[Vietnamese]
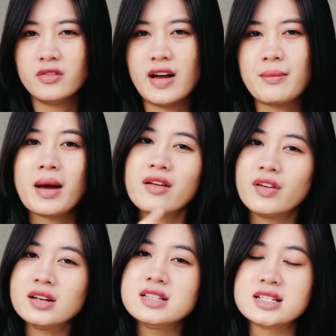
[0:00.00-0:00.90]
và máy
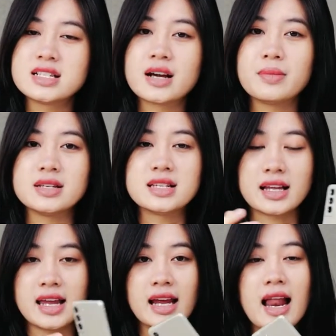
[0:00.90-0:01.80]
vẫn chỉ trang bị
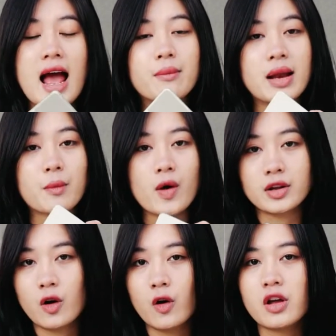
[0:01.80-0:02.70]
sạc nhanh là 25W
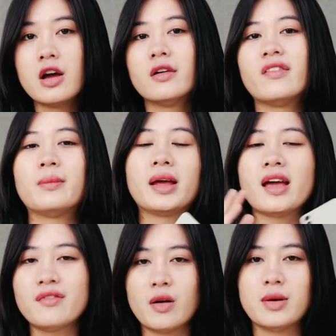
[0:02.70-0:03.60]
thôi và mình
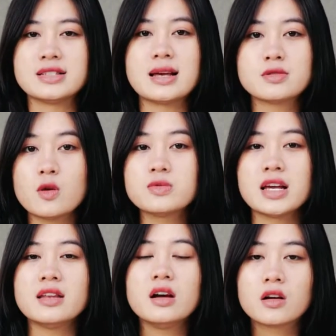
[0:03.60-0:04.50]
hy vọng là Samsung sẽ
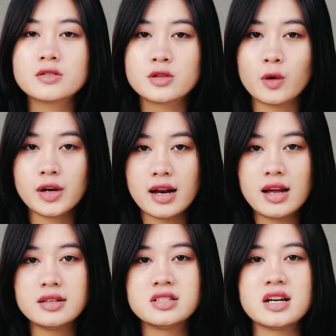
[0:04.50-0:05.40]
nâng con số này
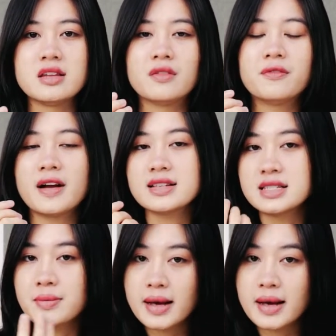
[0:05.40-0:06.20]
lên trên những flagship